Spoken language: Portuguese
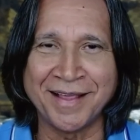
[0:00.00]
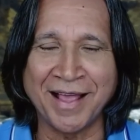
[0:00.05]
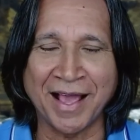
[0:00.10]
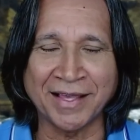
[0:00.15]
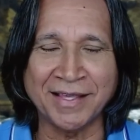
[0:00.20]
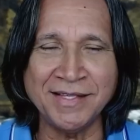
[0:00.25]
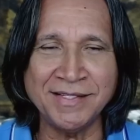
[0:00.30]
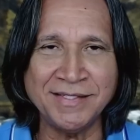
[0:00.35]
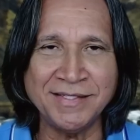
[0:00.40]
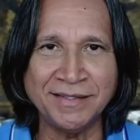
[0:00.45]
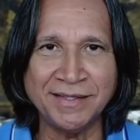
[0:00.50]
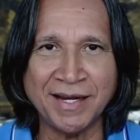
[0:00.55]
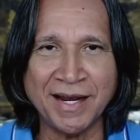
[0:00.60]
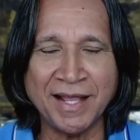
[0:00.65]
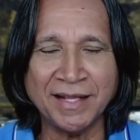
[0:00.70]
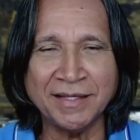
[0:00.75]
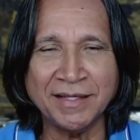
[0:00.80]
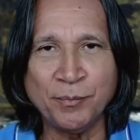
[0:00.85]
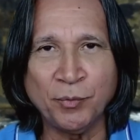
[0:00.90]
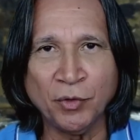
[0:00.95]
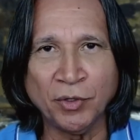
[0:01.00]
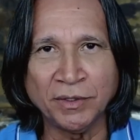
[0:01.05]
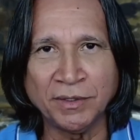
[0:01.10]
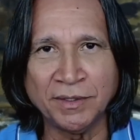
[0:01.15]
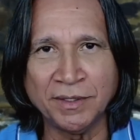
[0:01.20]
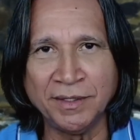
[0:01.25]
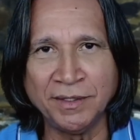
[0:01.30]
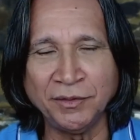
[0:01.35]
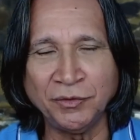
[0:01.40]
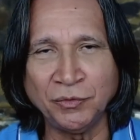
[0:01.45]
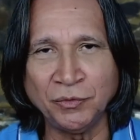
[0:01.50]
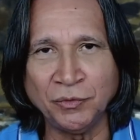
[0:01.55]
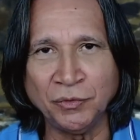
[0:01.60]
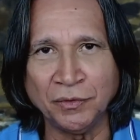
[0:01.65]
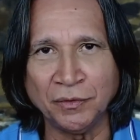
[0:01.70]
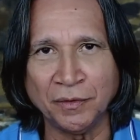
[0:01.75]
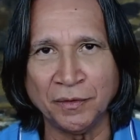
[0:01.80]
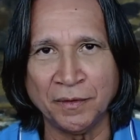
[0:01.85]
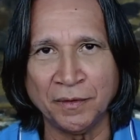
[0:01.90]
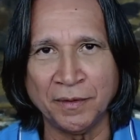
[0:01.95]
Aqui se trata,
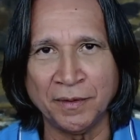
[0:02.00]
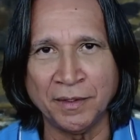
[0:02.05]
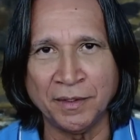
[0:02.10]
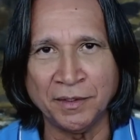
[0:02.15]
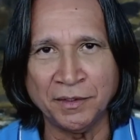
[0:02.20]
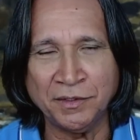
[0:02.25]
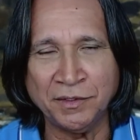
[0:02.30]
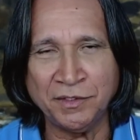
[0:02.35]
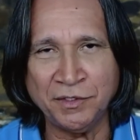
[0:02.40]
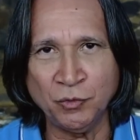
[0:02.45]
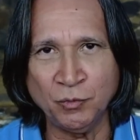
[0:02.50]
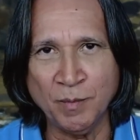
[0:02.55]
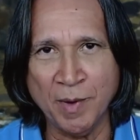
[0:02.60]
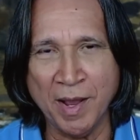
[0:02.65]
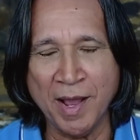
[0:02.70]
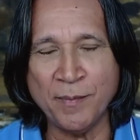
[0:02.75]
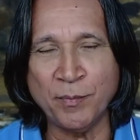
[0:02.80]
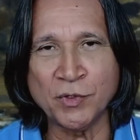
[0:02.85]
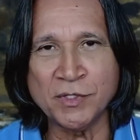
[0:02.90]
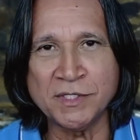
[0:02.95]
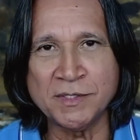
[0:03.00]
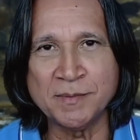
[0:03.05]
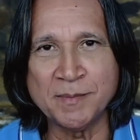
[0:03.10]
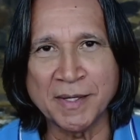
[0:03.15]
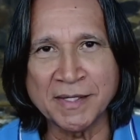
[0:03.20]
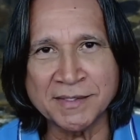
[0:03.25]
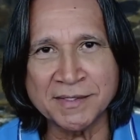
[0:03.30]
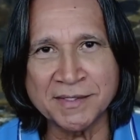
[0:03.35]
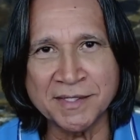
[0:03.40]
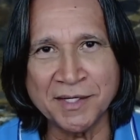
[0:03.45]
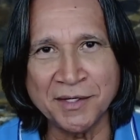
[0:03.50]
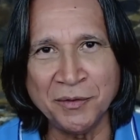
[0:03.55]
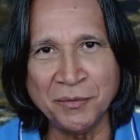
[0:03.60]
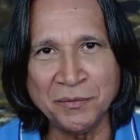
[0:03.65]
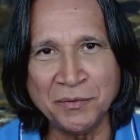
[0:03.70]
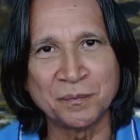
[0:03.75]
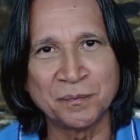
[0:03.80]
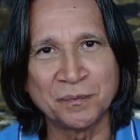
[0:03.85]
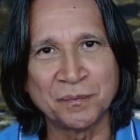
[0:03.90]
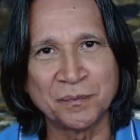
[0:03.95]
portanto, de uma
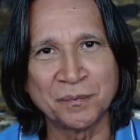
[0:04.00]
aproximação